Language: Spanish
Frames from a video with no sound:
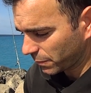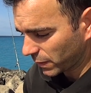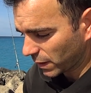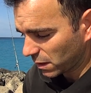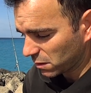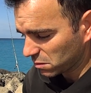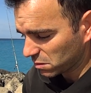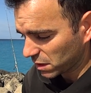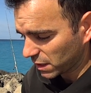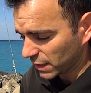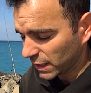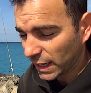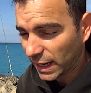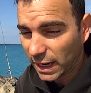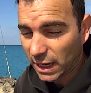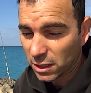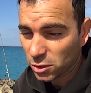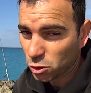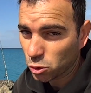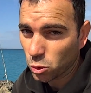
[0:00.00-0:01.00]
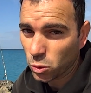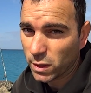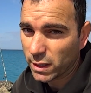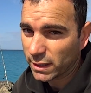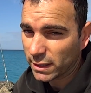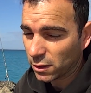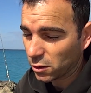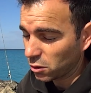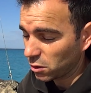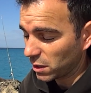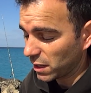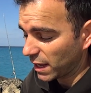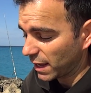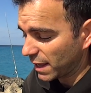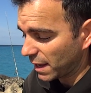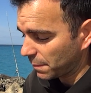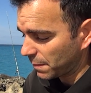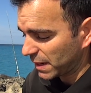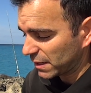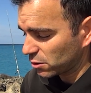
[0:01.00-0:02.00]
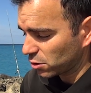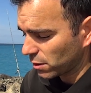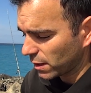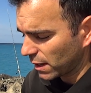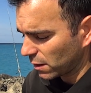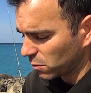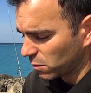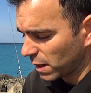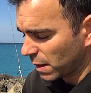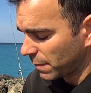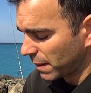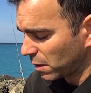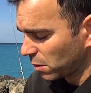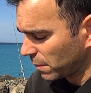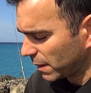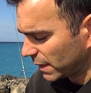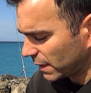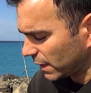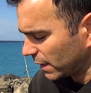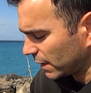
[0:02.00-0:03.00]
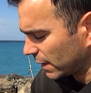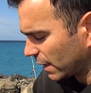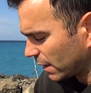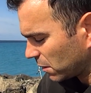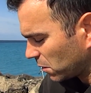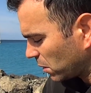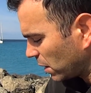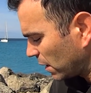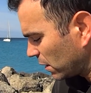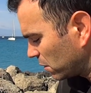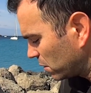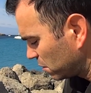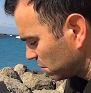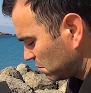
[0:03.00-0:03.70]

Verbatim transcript: a no ser que tenga suerte hoy y haya paso de alguna palometita o algo,